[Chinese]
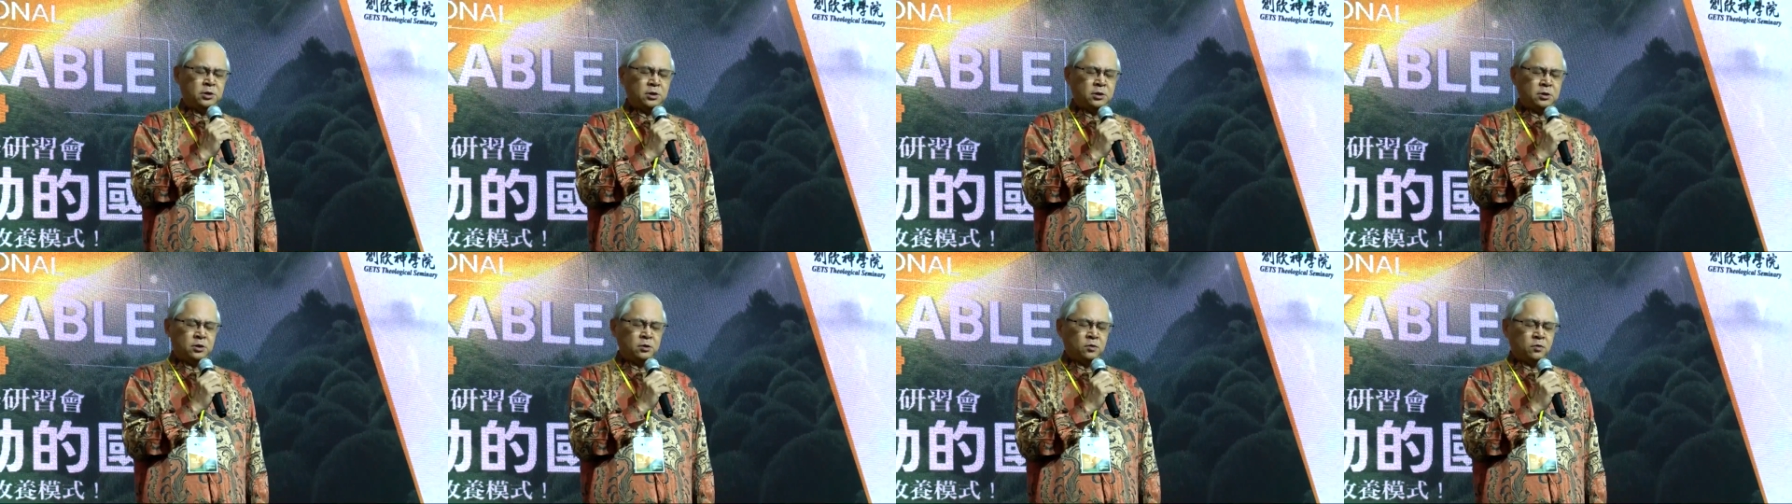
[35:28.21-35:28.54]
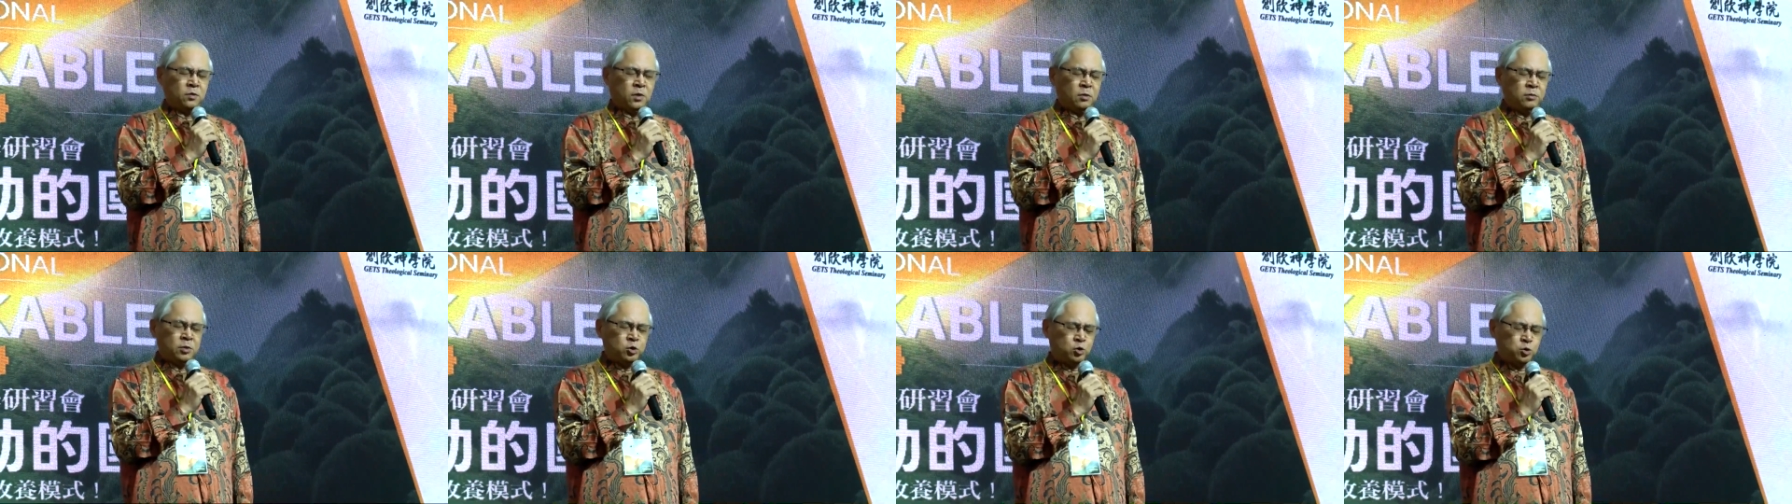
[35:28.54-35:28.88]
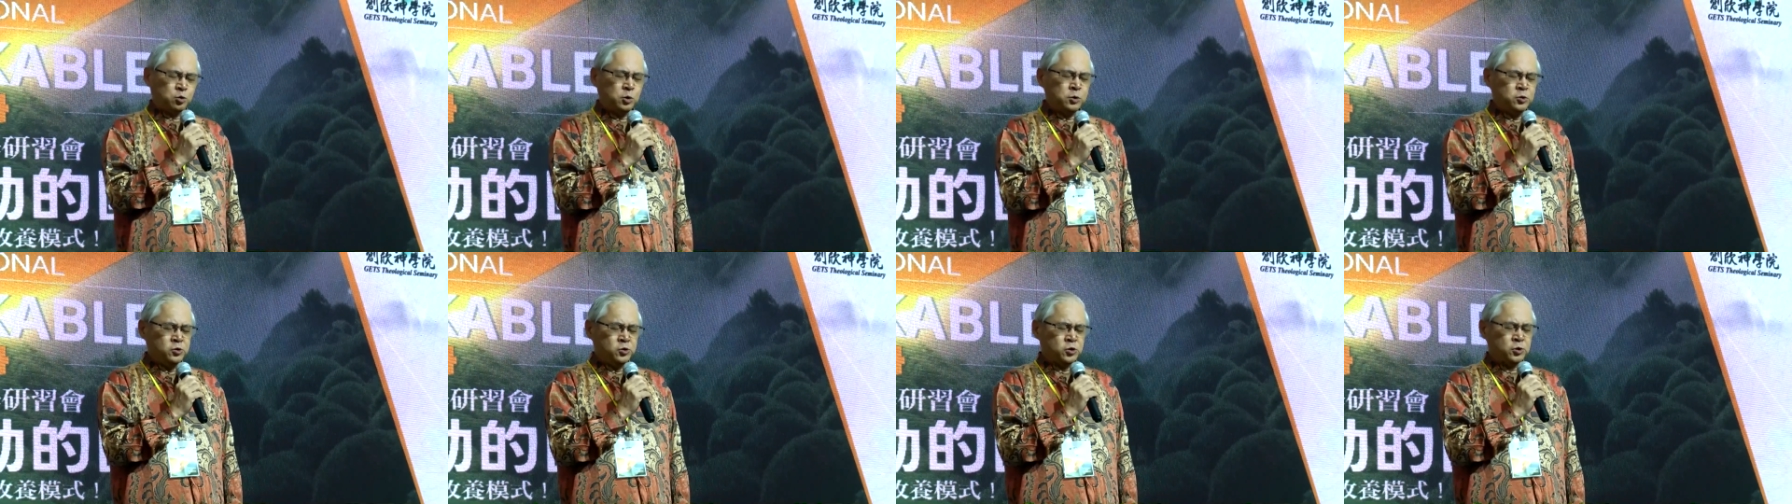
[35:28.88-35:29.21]
我们
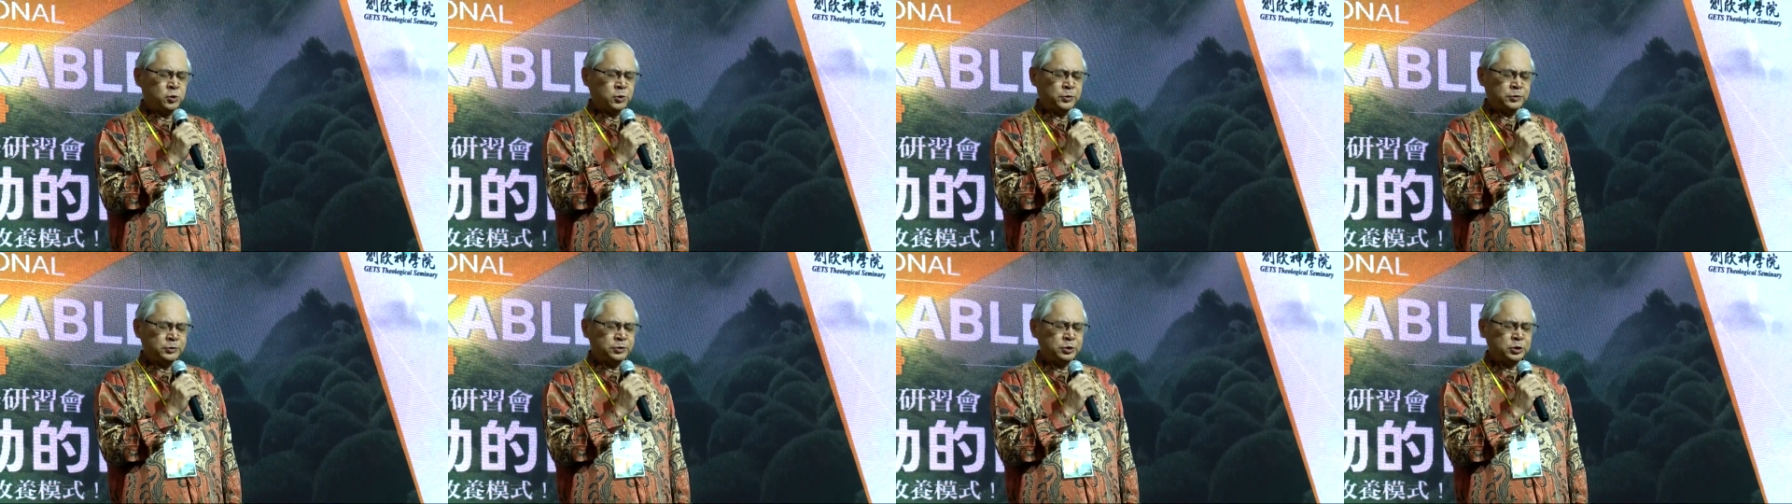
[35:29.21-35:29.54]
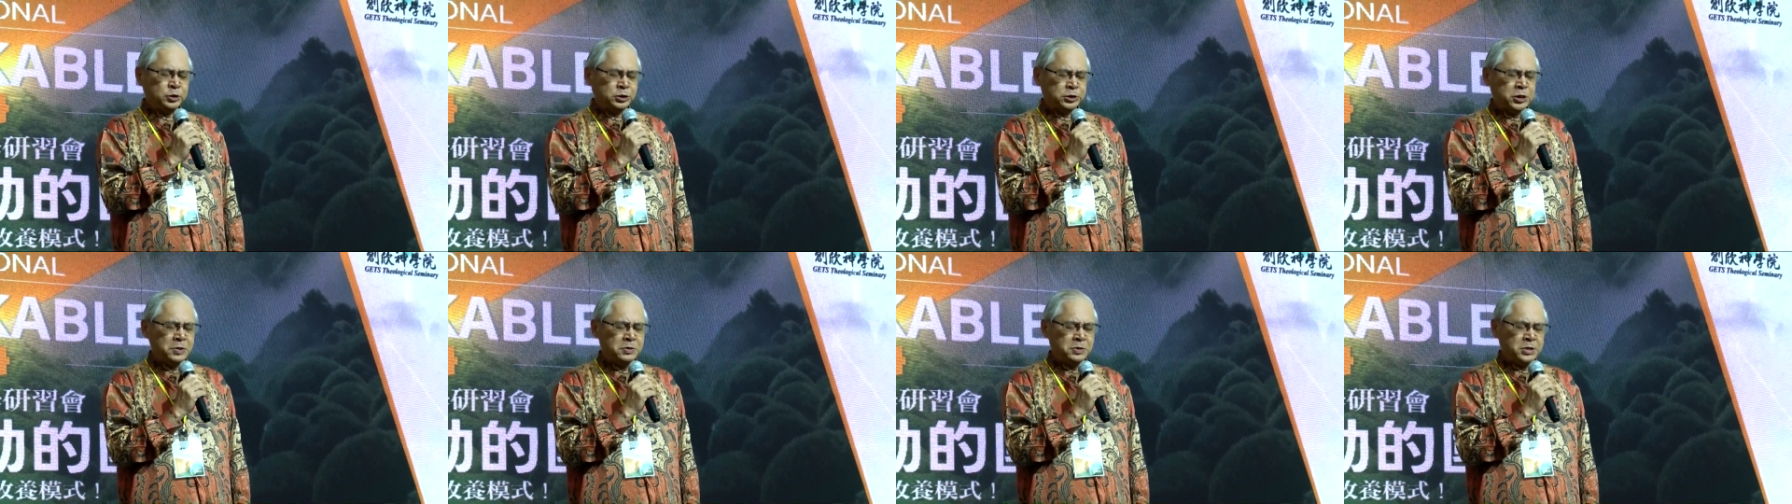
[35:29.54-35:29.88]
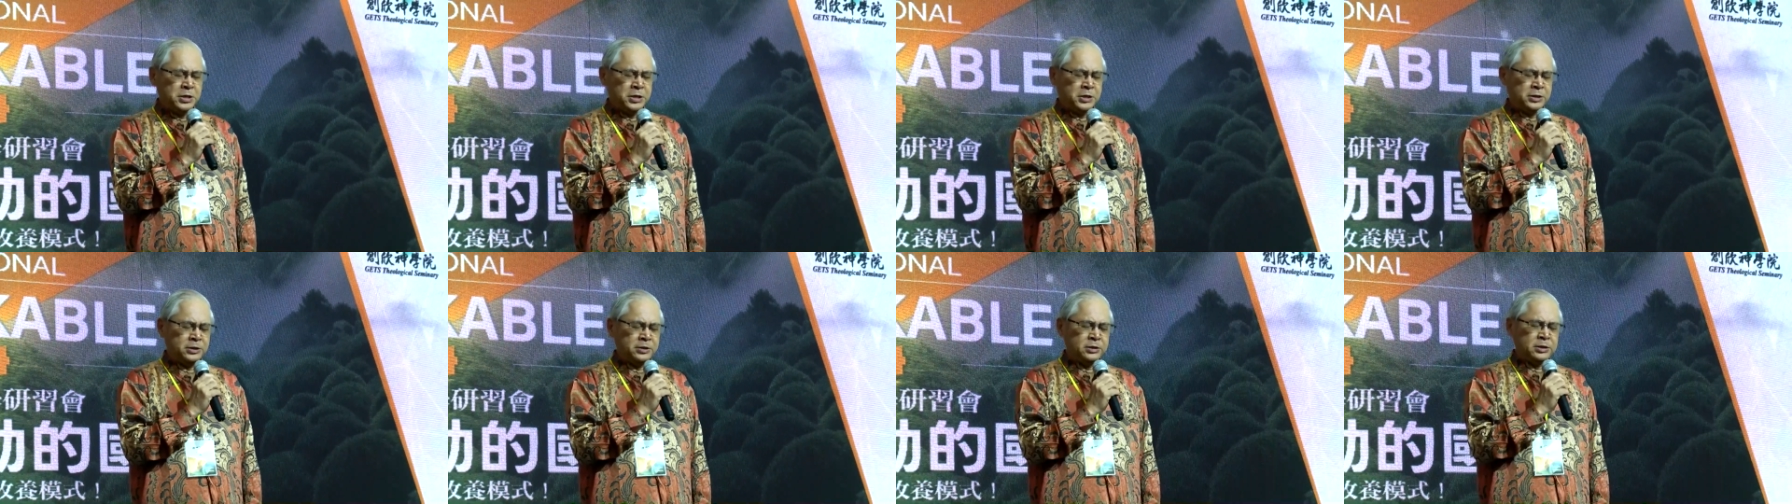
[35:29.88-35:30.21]
顺从圣
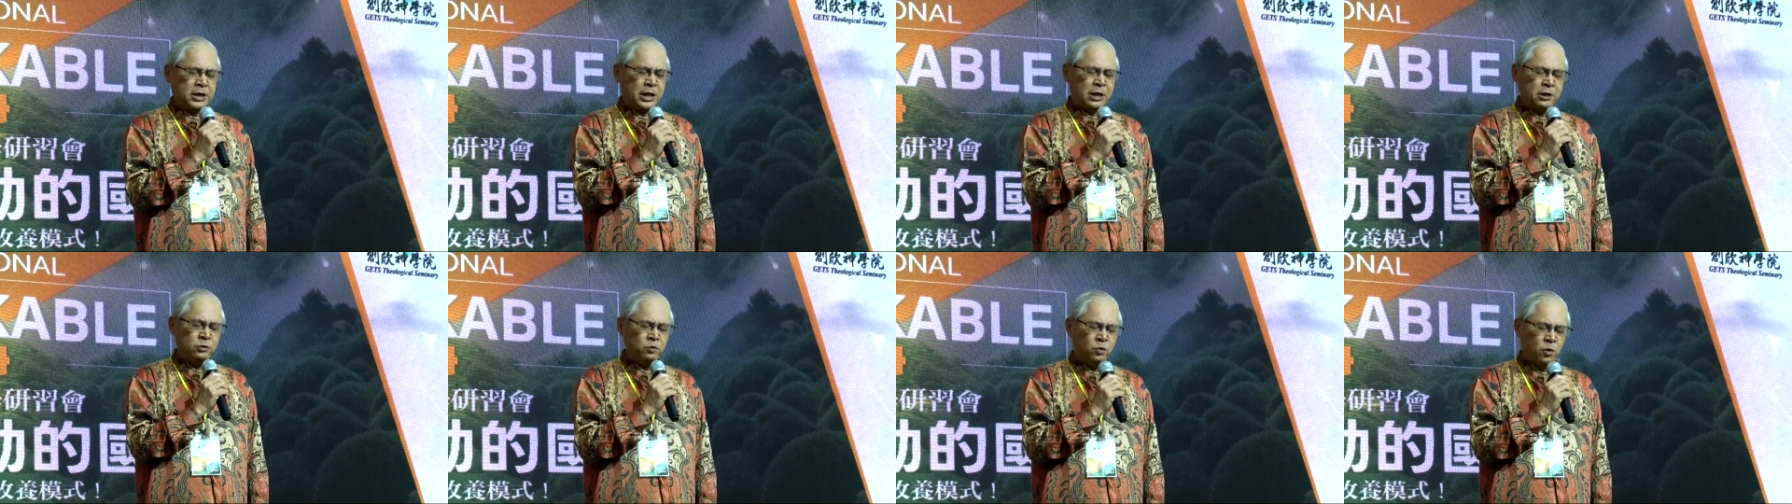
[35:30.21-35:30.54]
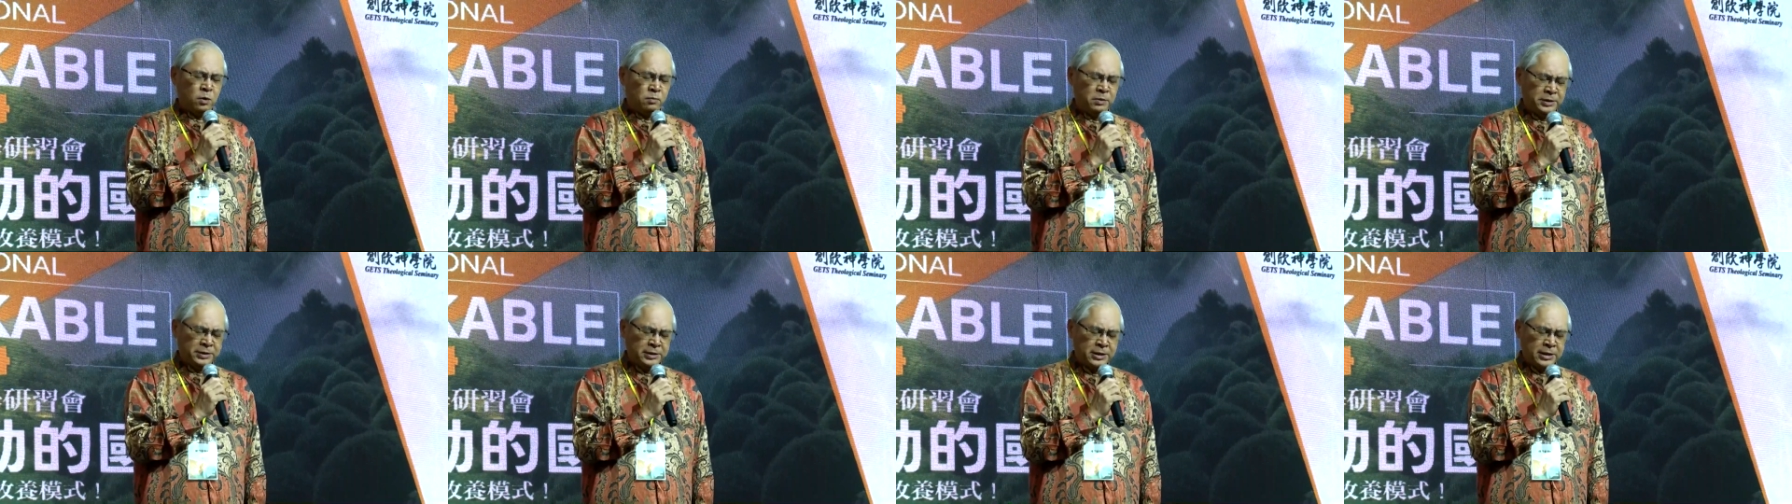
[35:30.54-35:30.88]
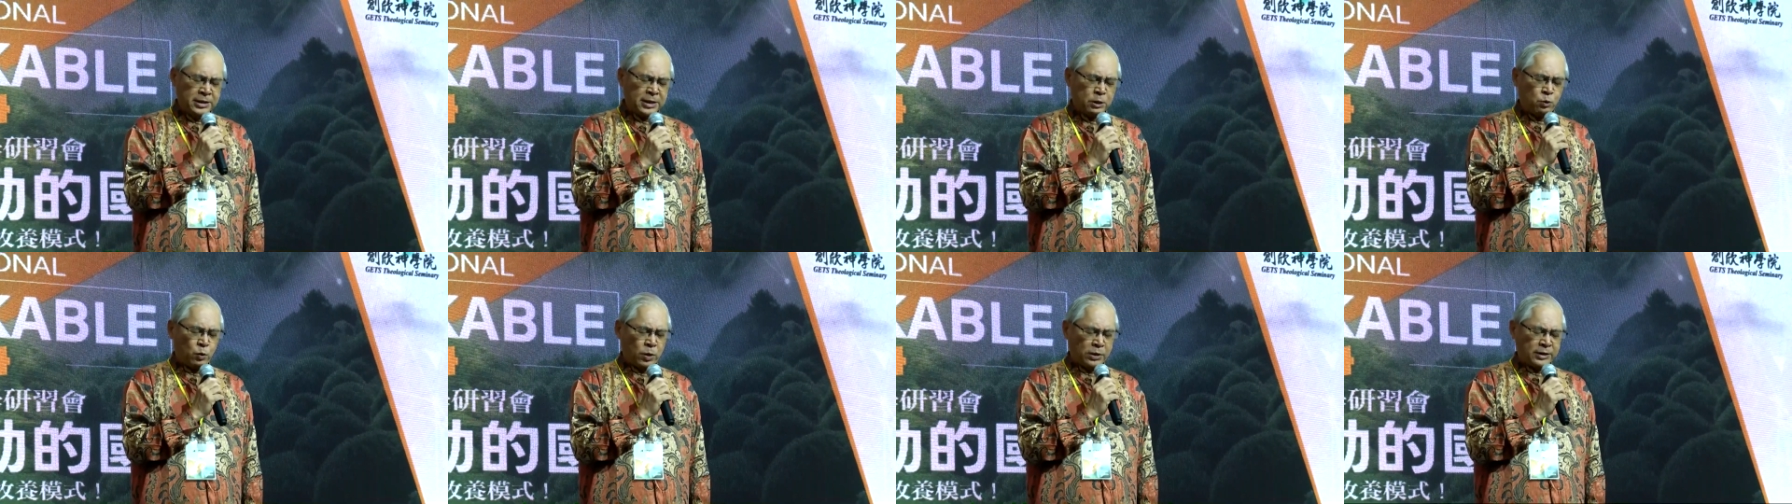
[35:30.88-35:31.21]
灵给我们的
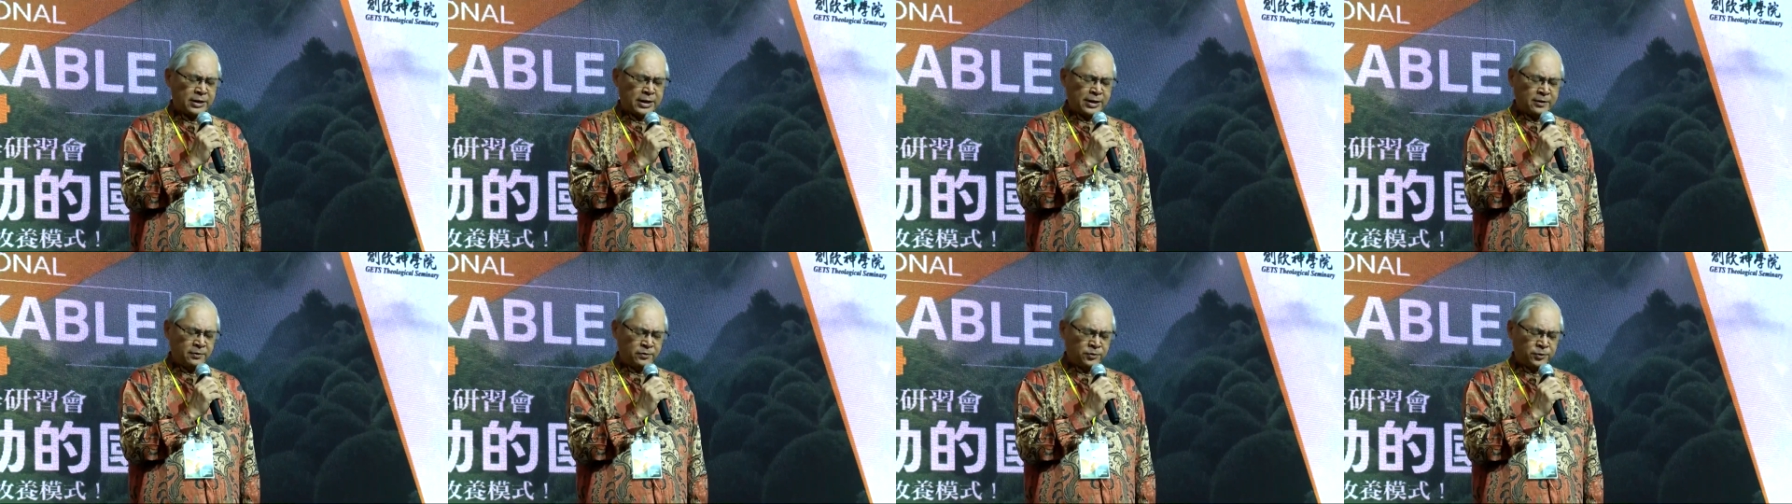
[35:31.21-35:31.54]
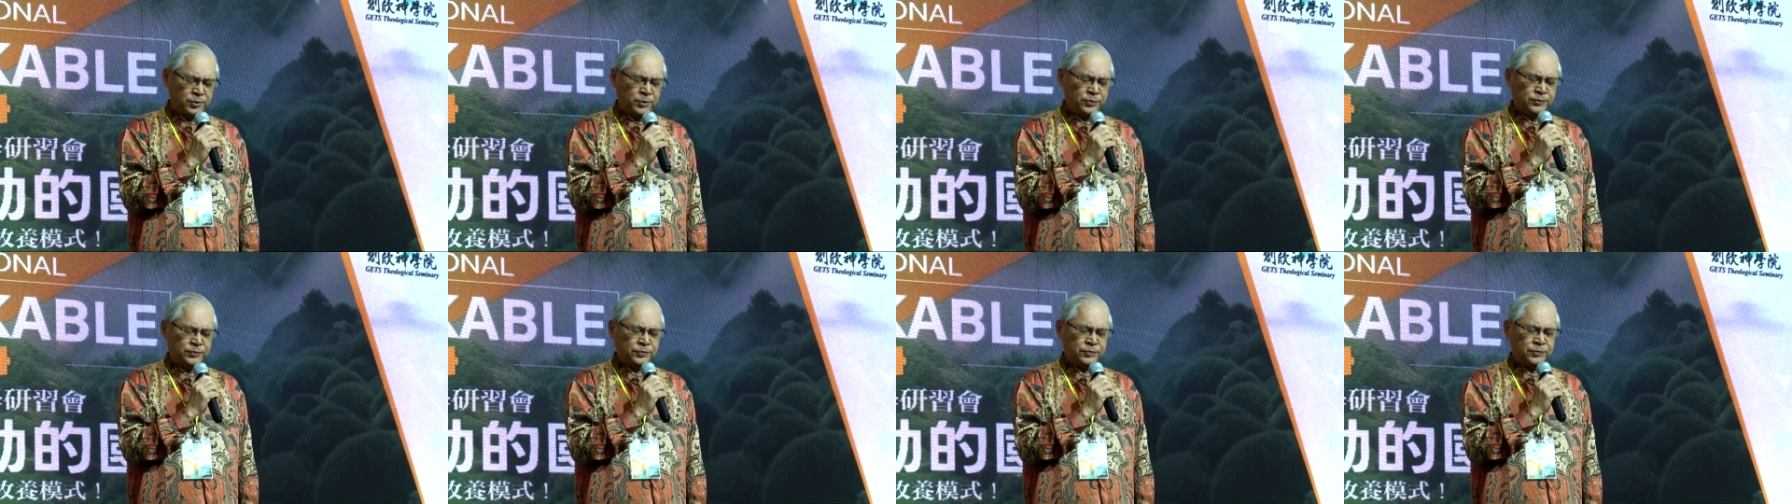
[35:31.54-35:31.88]
感感动，